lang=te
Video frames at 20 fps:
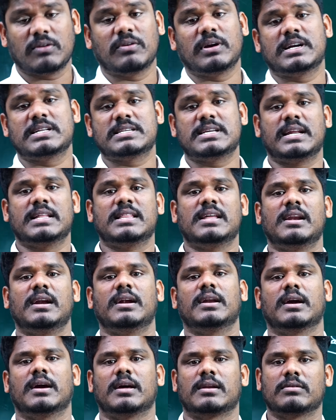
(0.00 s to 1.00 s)
రెడ్డి శ్రీధర్
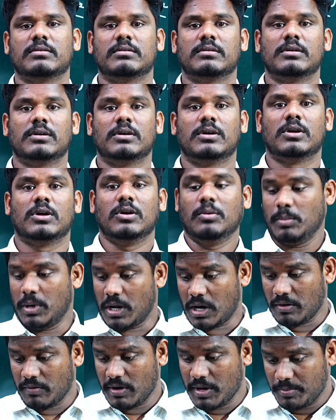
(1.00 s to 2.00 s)
రెడ్డి గారు
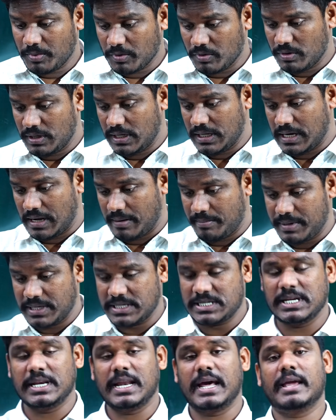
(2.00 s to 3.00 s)
మరోవైపు ఈయన
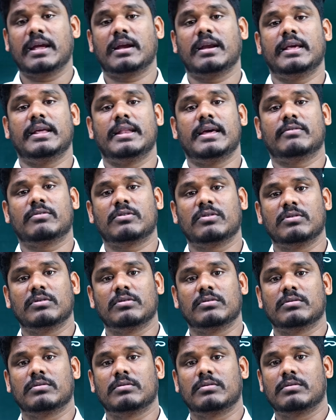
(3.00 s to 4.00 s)
బీసీ నాయకుడు ఈయన ఎవరు
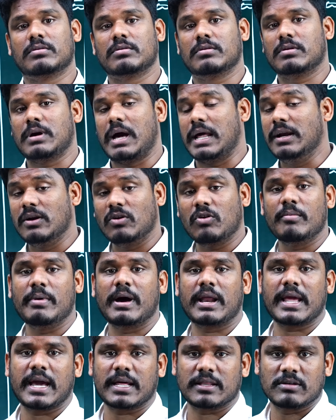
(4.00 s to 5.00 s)
అనిల్
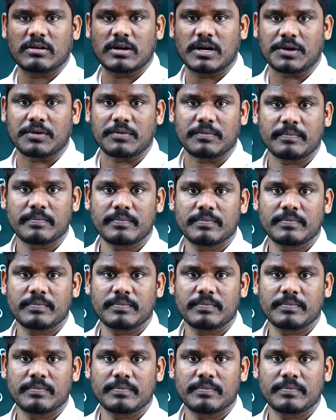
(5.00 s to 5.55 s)
కుమార్ యాదవ్ గారు